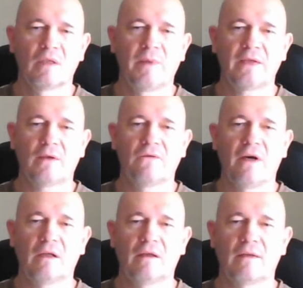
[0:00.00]
Spec od
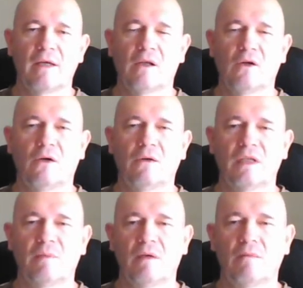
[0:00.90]
walki z
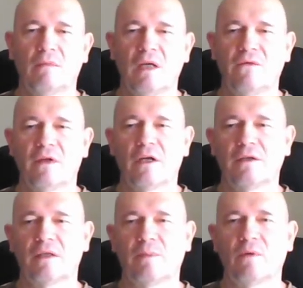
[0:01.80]
alkoholizmem
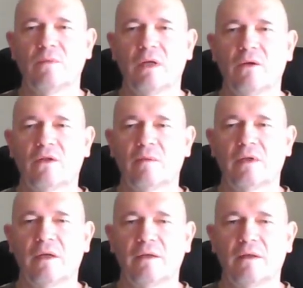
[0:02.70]
najwyraźniej zapomnieli o tym
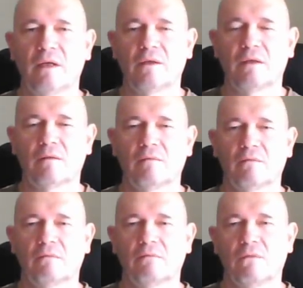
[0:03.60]
rarytasie.
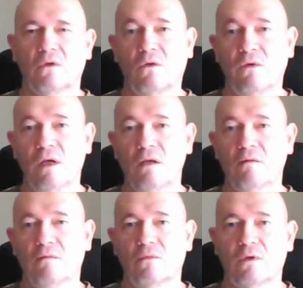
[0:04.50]
Kto
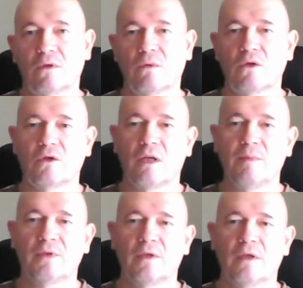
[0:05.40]
wie, może są jeszcze
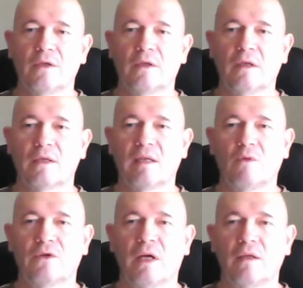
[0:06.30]
lepsze rzeczy i tak
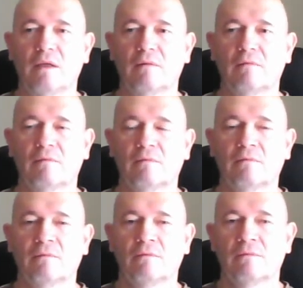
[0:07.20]
samo tanie.
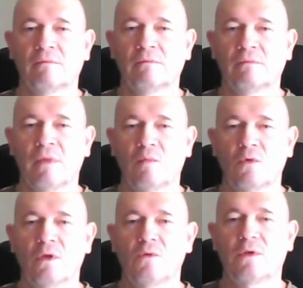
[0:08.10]

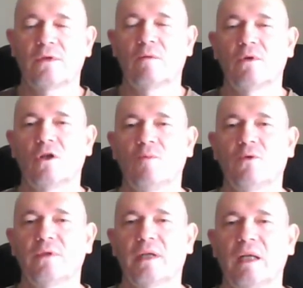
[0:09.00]
Muszę jutro zrobić
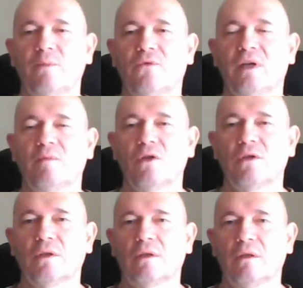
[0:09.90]
obchód sklepów
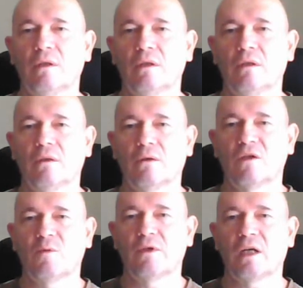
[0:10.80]
chemicznych i
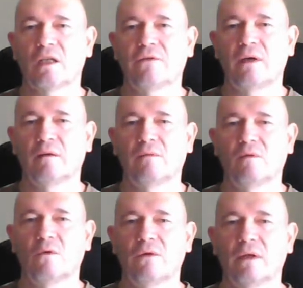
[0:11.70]
gospodarstwa
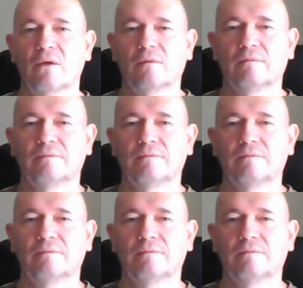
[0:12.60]
domowego.